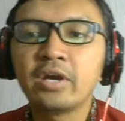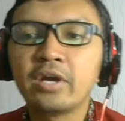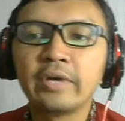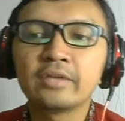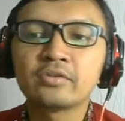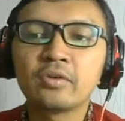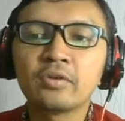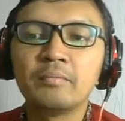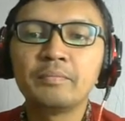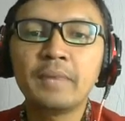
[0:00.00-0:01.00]

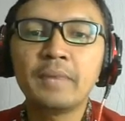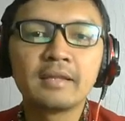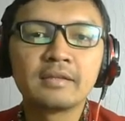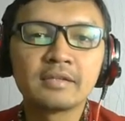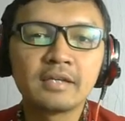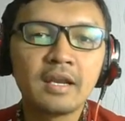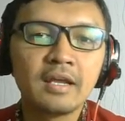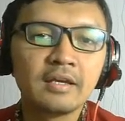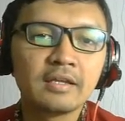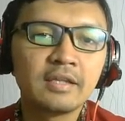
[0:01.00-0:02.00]
CuSO4.
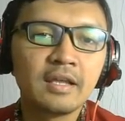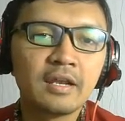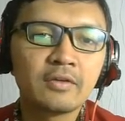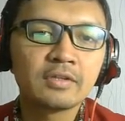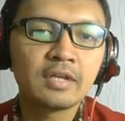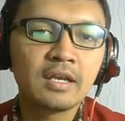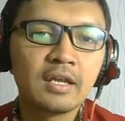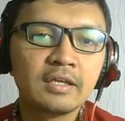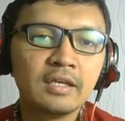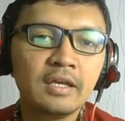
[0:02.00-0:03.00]
Sekarang kita larutkan
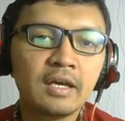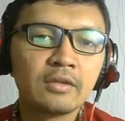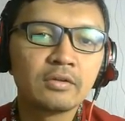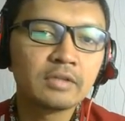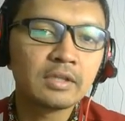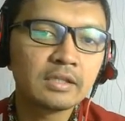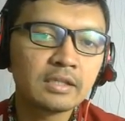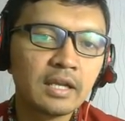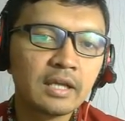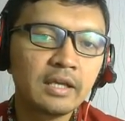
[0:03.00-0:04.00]
lagi atau
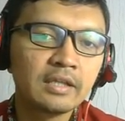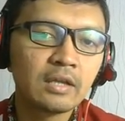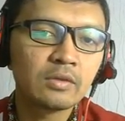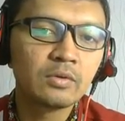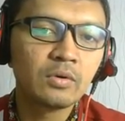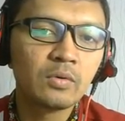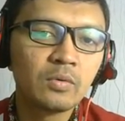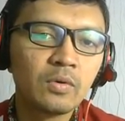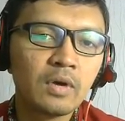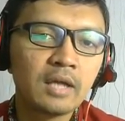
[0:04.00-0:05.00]
teteskan lagi 1,
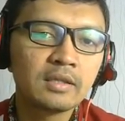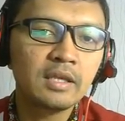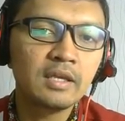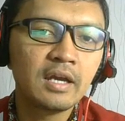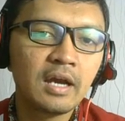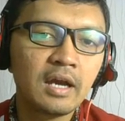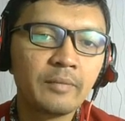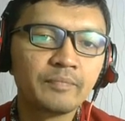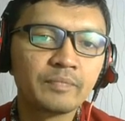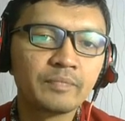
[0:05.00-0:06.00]
2, 3.
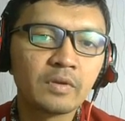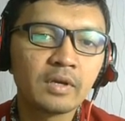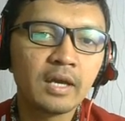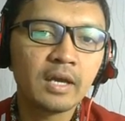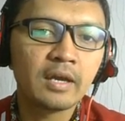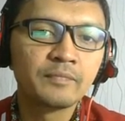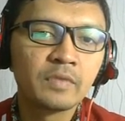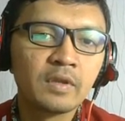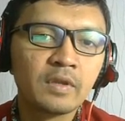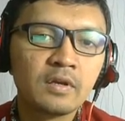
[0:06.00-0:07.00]
Oke.
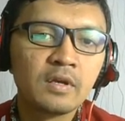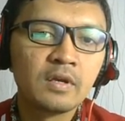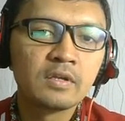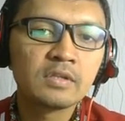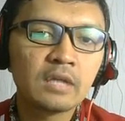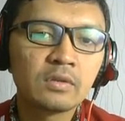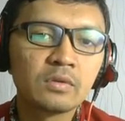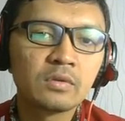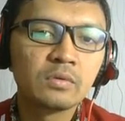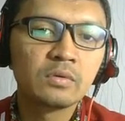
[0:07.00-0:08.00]

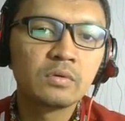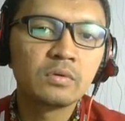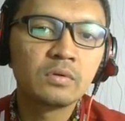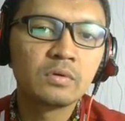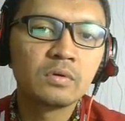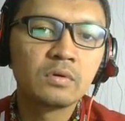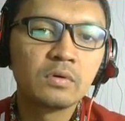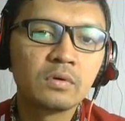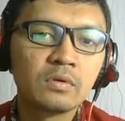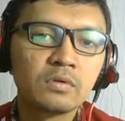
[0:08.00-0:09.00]
1,
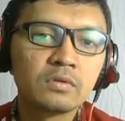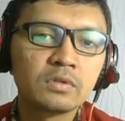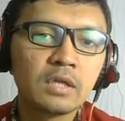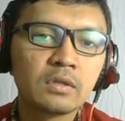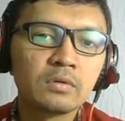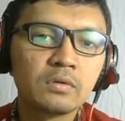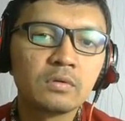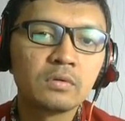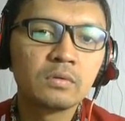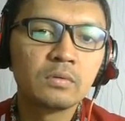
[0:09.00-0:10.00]

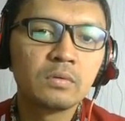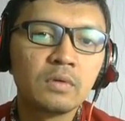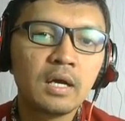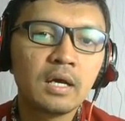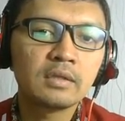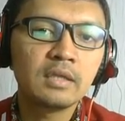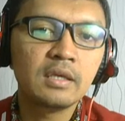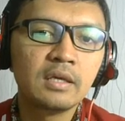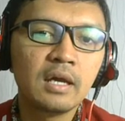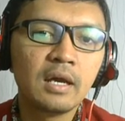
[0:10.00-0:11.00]
satu dua
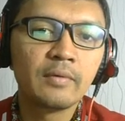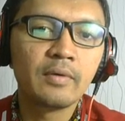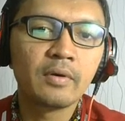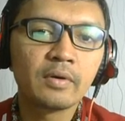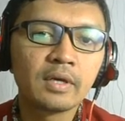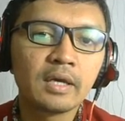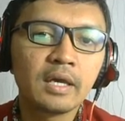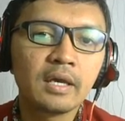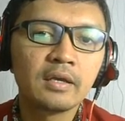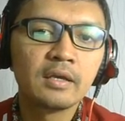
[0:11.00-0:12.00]
tiga
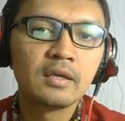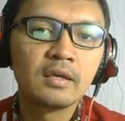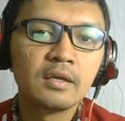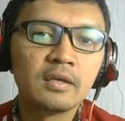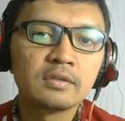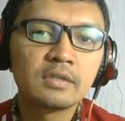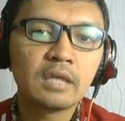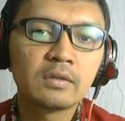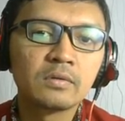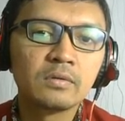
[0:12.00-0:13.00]
oke
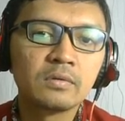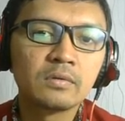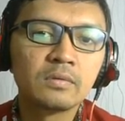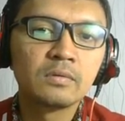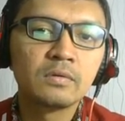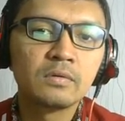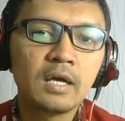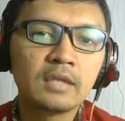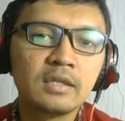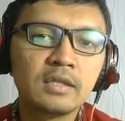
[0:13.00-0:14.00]
satu
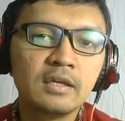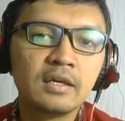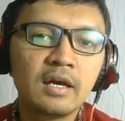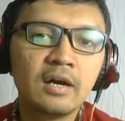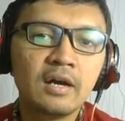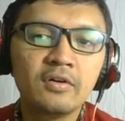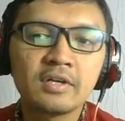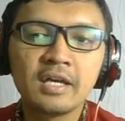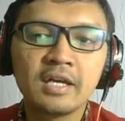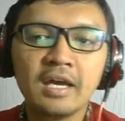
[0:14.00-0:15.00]
dua tiga
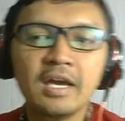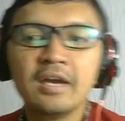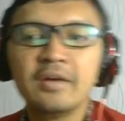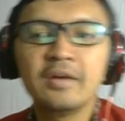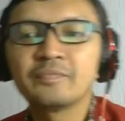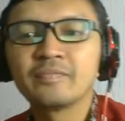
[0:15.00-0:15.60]
oke